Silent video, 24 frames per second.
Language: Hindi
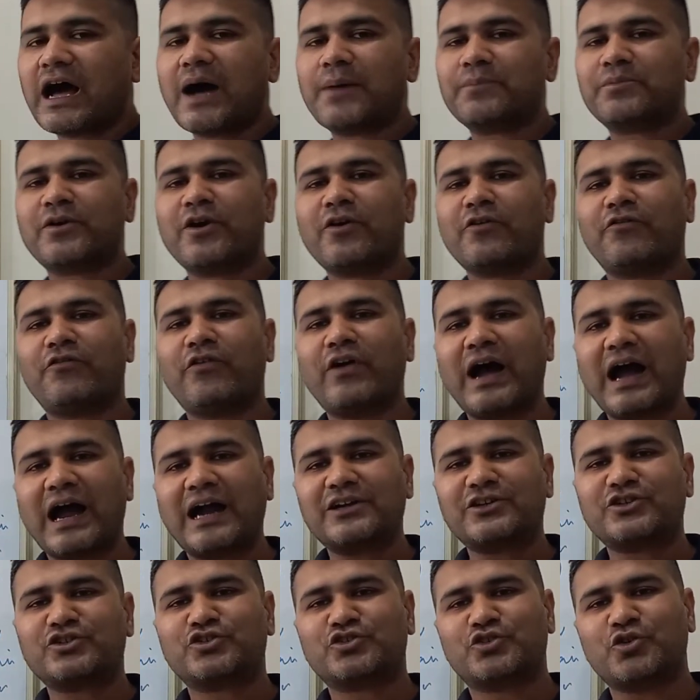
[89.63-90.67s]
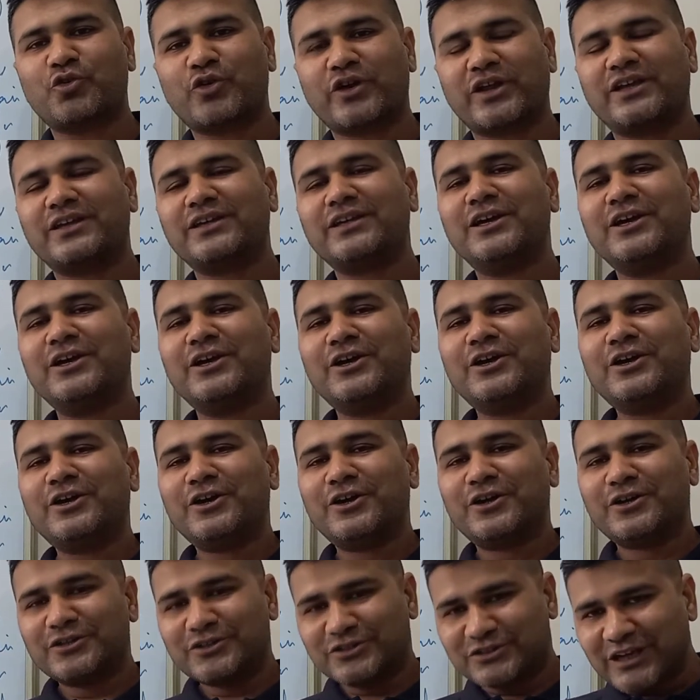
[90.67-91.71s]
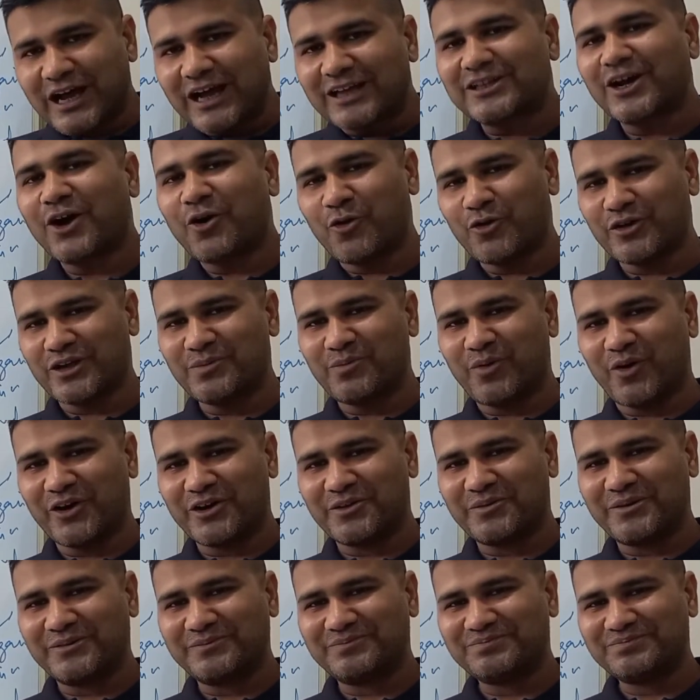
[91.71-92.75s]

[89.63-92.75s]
आपका फैट स्टोरिंग ज़्यादा होगी बॉडी में